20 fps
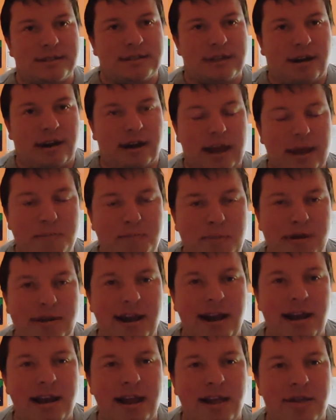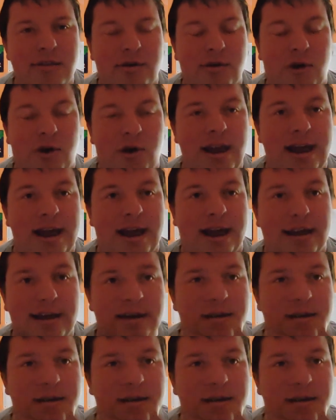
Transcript: Also ich betitel das an alle.